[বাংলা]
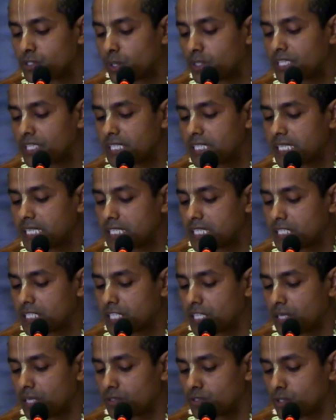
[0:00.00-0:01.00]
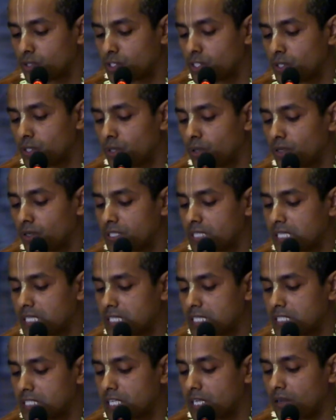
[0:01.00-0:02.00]
যদি সেটি ছিল যদিও
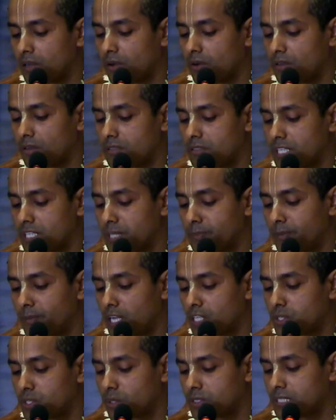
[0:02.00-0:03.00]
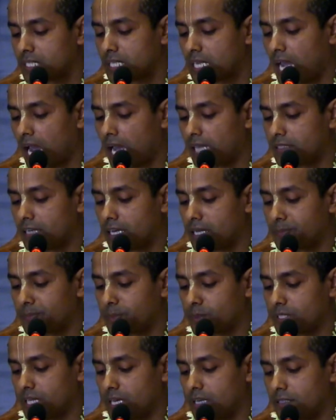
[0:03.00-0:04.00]
সেটি ছিল চিন্ময় শক্তির আদান
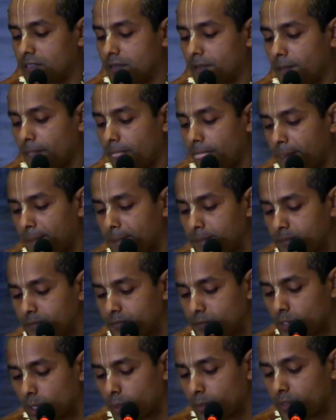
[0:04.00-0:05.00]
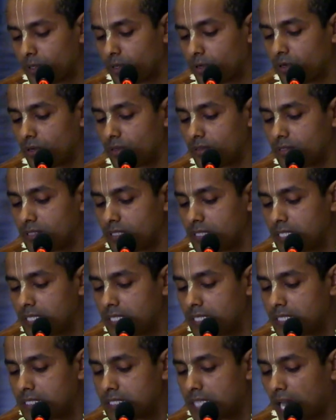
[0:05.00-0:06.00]
প্রদান তবুও
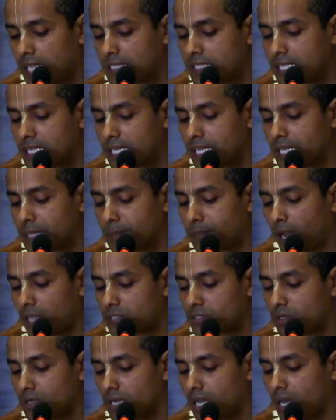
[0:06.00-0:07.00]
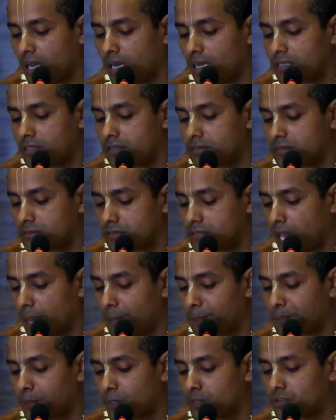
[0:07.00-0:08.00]
তাদের এই বাসনা
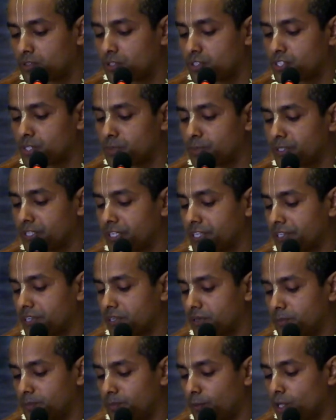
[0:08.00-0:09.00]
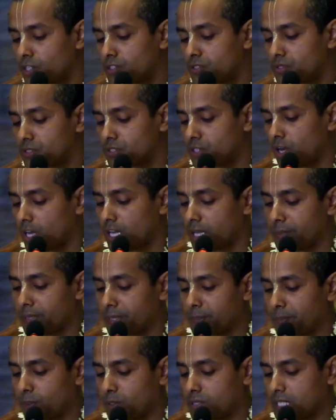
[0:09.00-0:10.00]
দাম্পত্য জীবনের মৈতুন
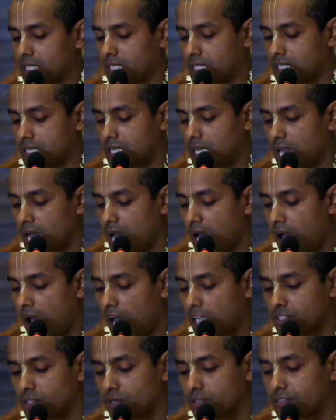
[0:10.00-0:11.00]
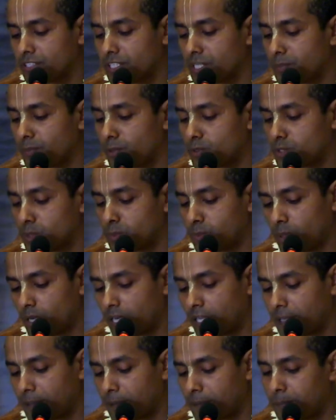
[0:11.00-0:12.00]
ধর্মের প্রতি আসক্তির মতো
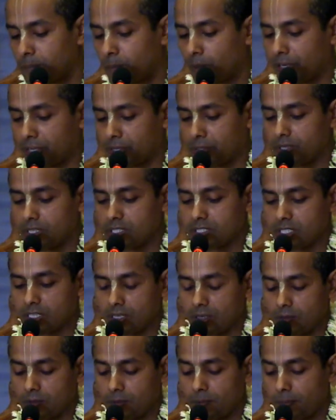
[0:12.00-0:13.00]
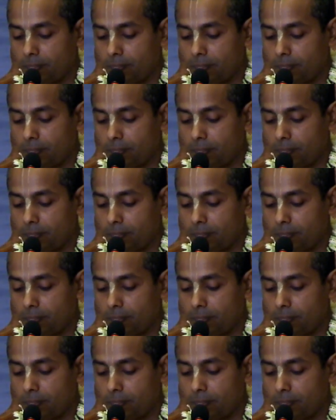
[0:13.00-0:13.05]
বলে মনে হয়েছিল